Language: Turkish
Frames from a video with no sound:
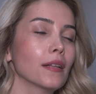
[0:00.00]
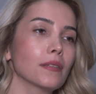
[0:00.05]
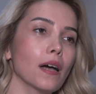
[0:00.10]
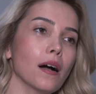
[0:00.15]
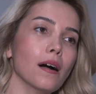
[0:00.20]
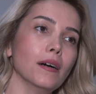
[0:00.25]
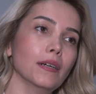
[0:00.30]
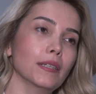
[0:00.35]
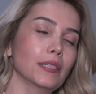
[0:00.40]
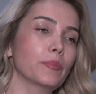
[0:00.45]

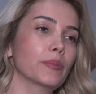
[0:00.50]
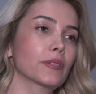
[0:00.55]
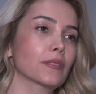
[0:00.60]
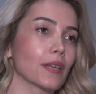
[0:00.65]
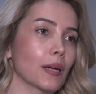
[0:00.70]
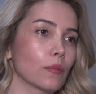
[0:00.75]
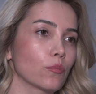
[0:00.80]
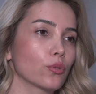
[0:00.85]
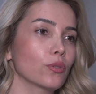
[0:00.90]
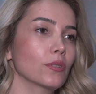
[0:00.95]
Daha ağır bir
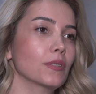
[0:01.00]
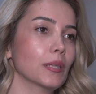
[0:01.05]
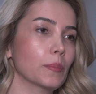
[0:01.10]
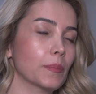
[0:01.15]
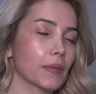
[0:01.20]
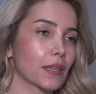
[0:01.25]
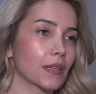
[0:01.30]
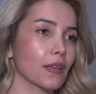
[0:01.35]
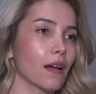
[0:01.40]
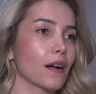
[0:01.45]
tabloda
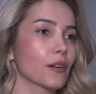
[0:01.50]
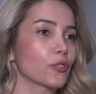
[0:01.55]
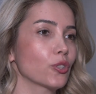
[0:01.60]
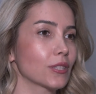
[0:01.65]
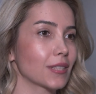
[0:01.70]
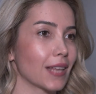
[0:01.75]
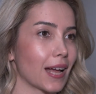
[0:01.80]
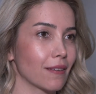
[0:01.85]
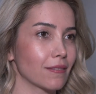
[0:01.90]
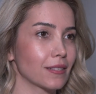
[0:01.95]
tabii ki
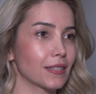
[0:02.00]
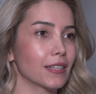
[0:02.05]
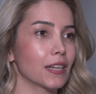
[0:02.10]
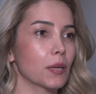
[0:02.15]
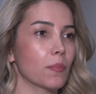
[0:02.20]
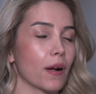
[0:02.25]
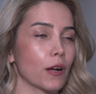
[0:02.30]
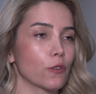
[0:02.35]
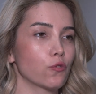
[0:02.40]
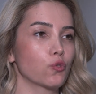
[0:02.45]
acil
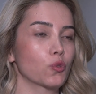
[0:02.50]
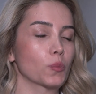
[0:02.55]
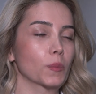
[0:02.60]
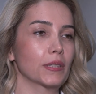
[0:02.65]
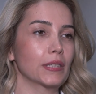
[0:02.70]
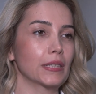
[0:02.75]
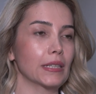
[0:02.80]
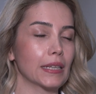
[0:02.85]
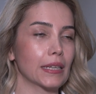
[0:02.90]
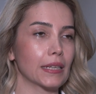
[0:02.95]
servislere
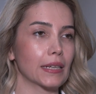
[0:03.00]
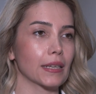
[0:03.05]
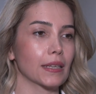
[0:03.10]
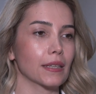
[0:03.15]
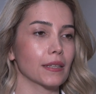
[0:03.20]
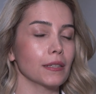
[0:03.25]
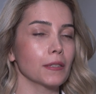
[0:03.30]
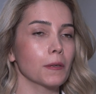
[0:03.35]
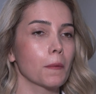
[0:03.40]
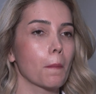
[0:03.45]
başvurmaları
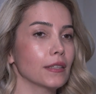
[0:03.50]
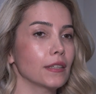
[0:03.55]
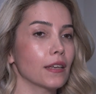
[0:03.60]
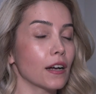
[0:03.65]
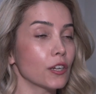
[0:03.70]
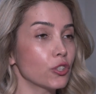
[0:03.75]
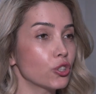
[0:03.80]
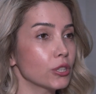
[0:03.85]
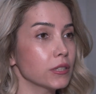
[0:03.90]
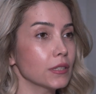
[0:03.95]
gerekir.
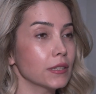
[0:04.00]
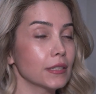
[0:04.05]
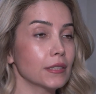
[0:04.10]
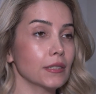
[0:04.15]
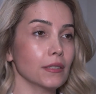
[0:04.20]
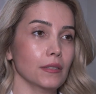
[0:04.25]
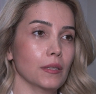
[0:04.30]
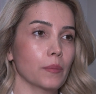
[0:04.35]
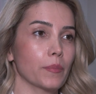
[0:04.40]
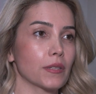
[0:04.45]

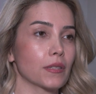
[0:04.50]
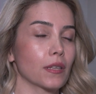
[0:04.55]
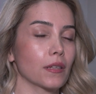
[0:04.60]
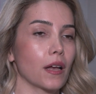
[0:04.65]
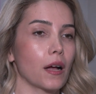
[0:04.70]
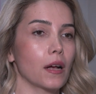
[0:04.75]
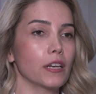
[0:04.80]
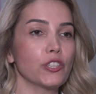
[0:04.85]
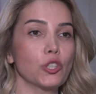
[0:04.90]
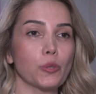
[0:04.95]
Yaşlıların da
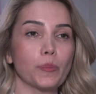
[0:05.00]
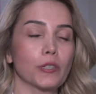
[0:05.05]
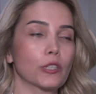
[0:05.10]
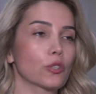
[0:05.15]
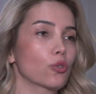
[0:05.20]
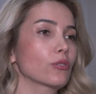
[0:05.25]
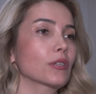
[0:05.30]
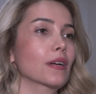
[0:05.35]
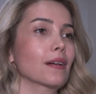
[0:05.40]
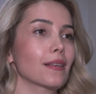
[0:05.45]
mesela hiçbir
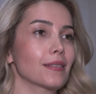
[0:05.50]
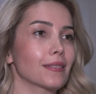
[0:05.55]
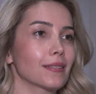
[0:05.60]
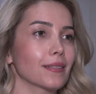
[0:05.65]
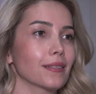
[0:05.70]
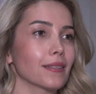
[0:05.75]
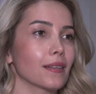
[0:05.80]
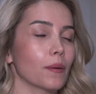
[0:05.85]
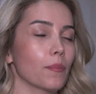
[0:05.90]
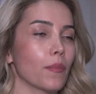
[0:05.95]
kronik
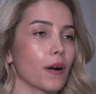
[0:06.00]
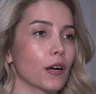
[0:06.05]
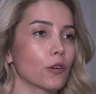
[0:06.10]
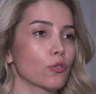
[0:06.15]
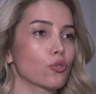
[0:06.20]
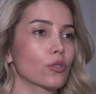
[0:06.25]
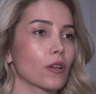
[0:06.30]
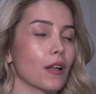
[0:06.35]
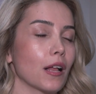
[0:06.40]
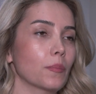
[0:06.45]
hastalığa
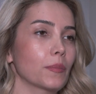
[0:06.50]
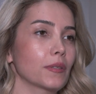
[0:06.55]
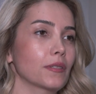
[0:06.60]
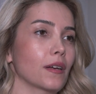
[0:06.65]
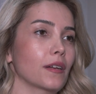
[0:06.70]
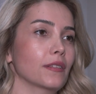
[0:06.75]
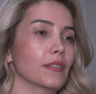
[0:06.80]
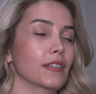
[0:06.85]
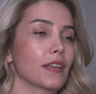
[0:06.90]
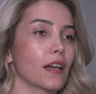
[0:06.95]
maruz
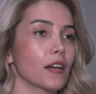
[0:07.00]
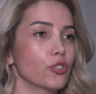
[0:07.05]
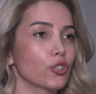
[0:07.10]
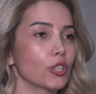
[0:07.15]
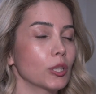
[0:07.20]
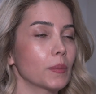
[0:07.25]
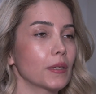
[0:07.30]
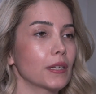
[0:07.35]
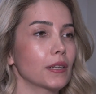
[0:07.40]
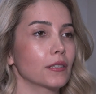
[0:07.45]
kalmadan da
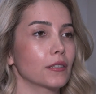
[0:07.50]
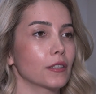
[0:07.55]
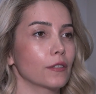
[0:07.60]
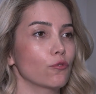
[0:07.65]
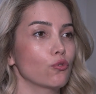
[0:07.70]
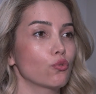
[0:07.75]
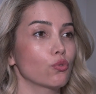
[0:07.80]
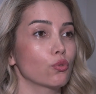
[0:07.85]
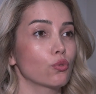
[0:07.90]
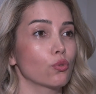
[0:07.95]
yaşla
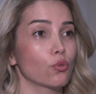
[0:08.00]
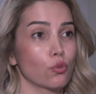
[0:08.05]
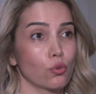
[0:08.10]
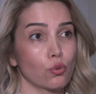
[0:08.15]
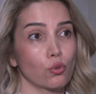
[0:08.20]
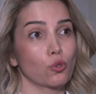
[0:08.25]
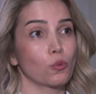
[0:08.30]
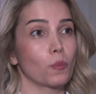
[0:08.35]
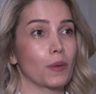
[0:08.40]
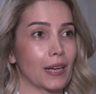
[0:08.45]
birlikte vücudun
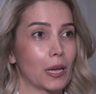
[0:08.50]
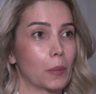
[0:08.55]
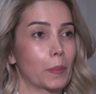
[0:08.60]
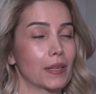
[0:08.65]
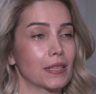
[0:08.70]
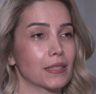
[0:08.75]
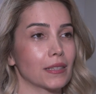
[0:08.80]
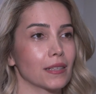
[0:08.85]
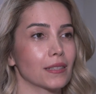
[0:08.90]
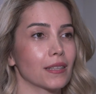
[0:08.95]
su tutma
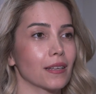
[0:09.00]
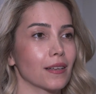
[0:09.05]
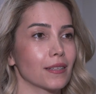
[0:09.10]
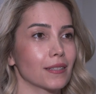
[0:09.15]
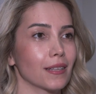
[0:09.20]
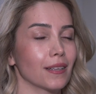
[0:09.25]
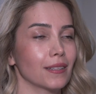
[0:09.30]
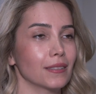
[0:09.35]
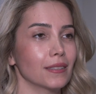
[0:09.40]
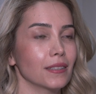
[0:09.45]
kapasitesi
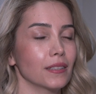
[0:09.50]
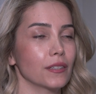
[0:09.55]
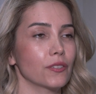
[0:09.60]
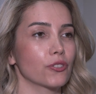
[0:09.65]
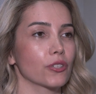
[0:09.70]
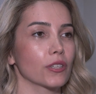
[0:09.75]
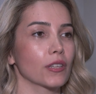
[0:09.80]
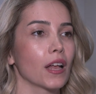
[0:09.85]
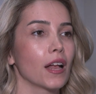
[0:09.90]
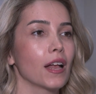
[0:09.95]
azaldığı
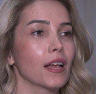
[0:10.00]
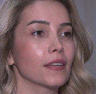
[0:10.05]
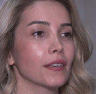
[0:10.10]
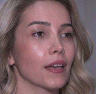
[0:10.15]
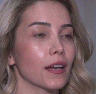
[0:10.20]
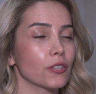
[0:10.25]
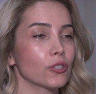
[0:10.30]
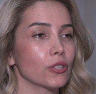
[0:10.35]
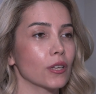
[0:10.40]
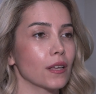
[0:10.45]
için
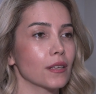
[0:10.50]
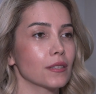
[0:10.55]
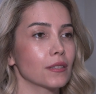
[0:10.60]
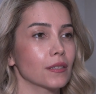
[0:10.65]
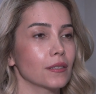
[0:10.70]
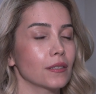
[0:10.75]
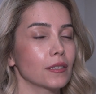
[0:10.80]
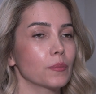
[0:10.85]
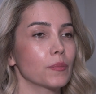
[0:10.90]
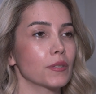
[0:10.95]
yaşlı
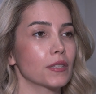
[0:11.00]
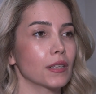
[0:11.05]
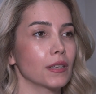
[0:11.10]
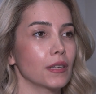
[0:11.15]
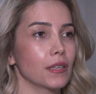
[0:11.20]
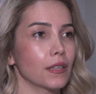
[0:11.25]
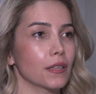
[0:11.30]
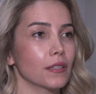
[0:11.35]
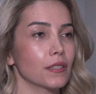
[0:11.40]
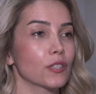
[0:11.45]
hastalarımız da
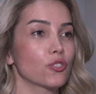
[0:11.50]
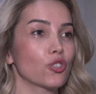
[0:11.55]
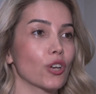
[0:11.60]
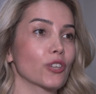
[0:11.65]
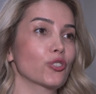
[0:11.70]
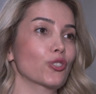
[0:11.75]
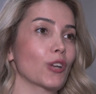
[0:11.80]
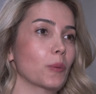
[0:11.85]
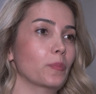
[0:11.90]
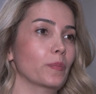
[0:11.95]
yine
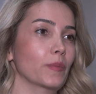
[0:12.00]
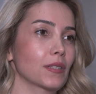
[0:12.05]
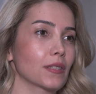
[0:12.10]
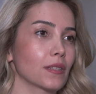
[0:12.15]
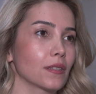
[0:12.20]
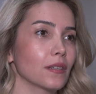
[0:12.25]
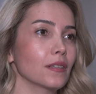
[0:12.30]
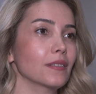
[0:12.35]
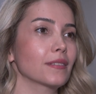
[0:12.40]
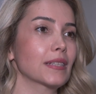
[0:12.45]
sıcak
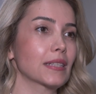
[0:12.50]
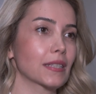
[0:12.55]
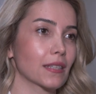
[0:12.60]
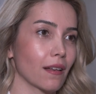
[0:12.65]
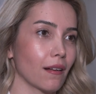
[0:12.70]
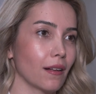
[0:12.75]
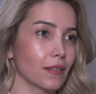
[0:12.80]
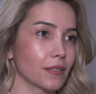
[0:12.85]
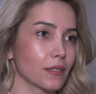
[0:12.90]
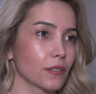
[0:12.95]
çarpmasını
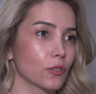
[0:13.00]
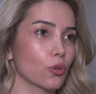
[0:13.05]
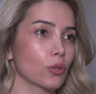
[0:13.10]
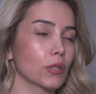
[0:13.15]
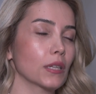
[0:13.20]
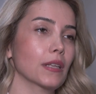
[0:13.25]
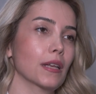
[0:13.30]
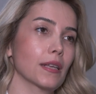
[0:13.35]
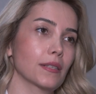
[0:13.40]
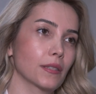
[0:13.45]
riske altında
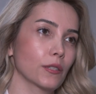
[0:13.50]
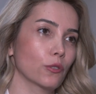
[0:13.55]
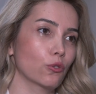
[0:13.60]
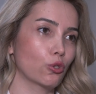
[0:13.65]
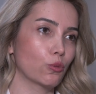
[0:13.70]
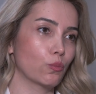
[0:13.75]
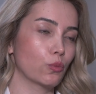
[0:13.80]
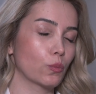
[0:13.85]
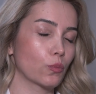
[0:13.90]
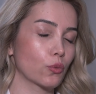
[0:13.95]
olan hasta
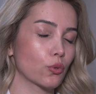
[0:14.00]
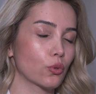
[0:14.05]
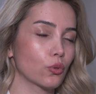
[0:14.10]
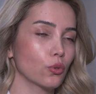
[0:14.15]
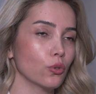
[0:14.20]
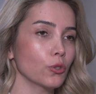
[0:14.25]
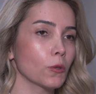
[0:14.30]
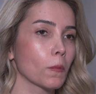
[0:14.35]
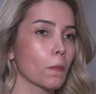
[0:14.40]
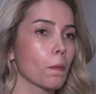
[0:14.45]

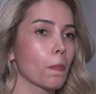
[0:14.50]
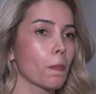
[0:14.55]
grubumuzdur.